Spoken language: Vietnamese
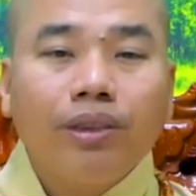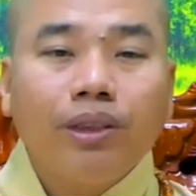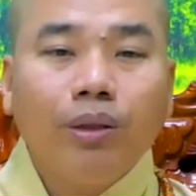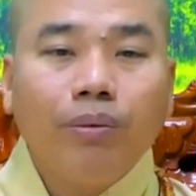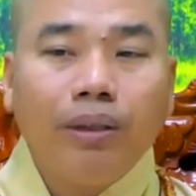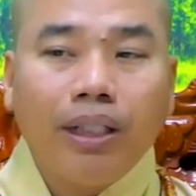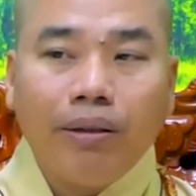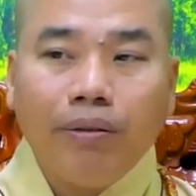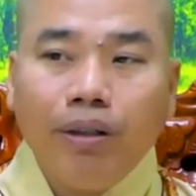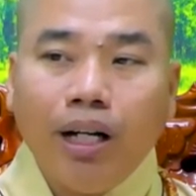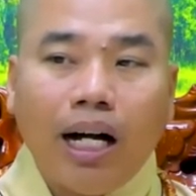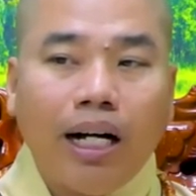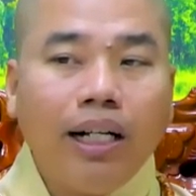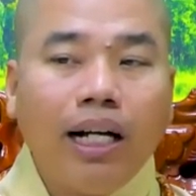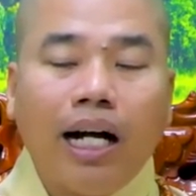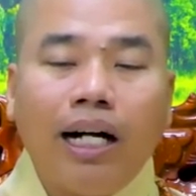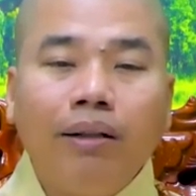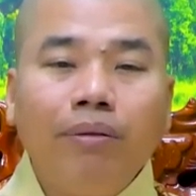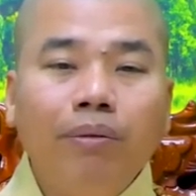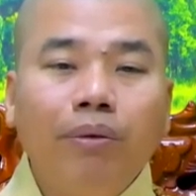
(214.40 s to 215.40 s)
dù mình cũng
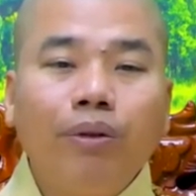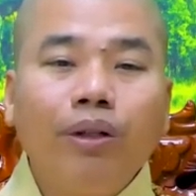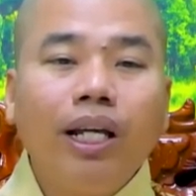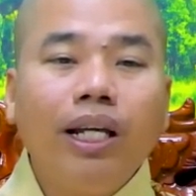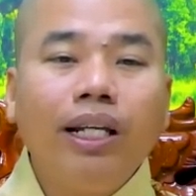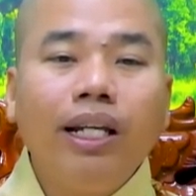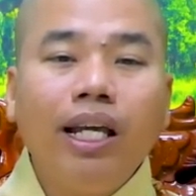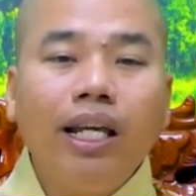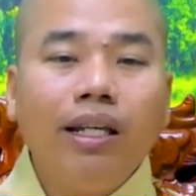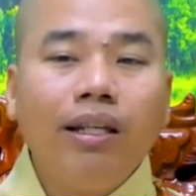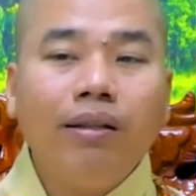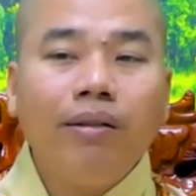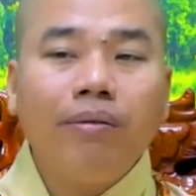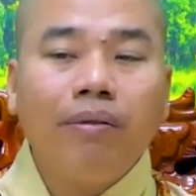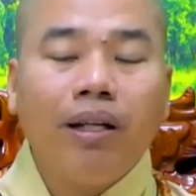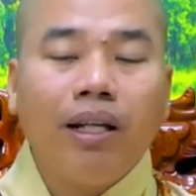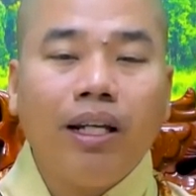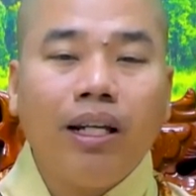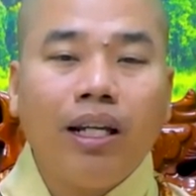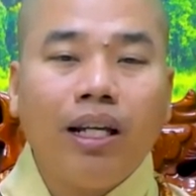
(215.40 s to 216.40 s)
ở ở mình cũng đi đi
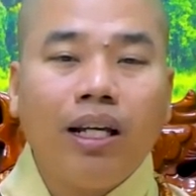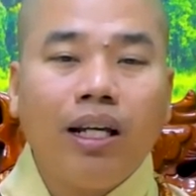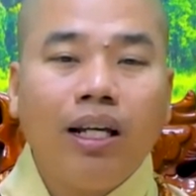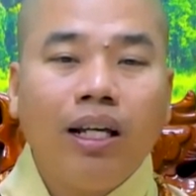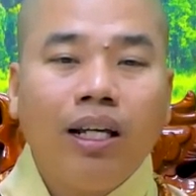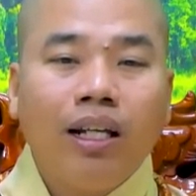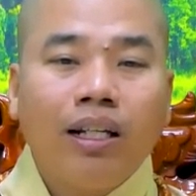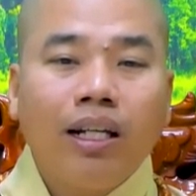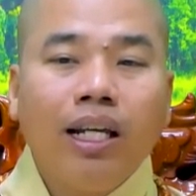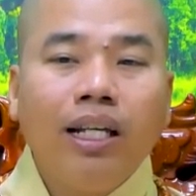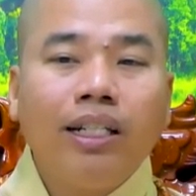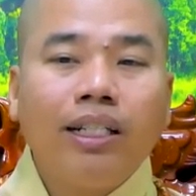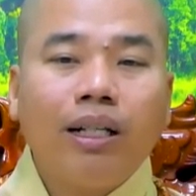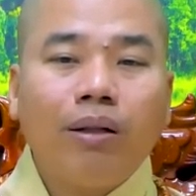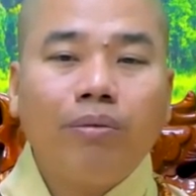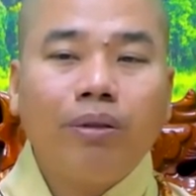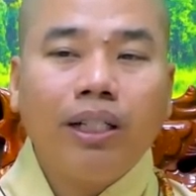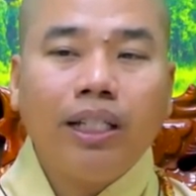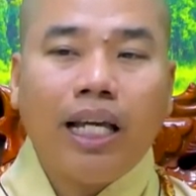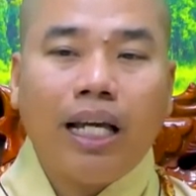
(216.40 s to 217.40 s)
mình đi
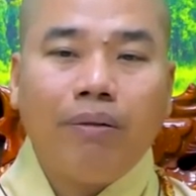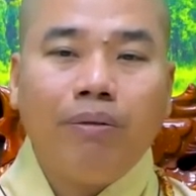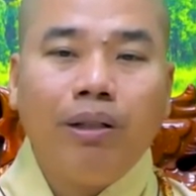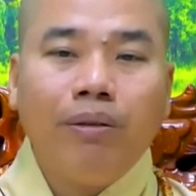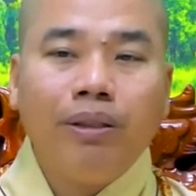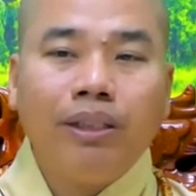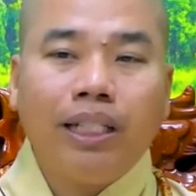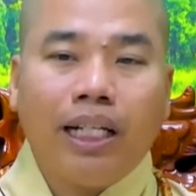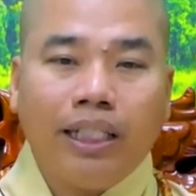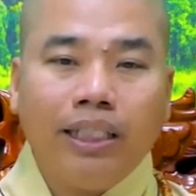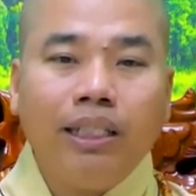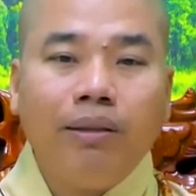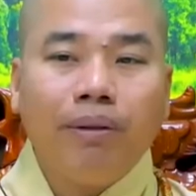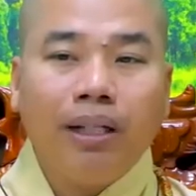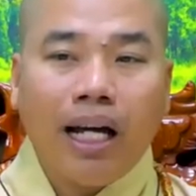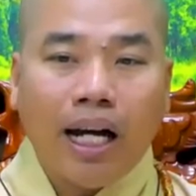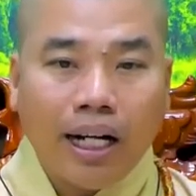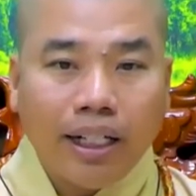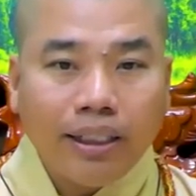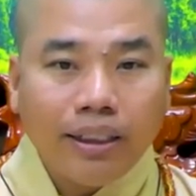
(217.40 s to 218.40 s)
xong cái về bữa mình chạy gì
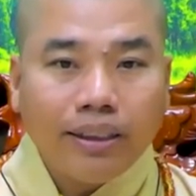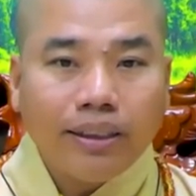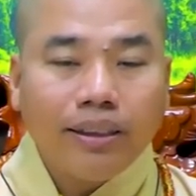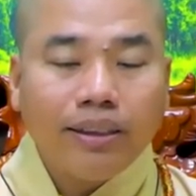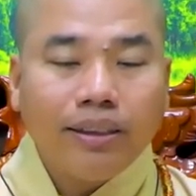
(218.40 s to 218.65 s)
mình ở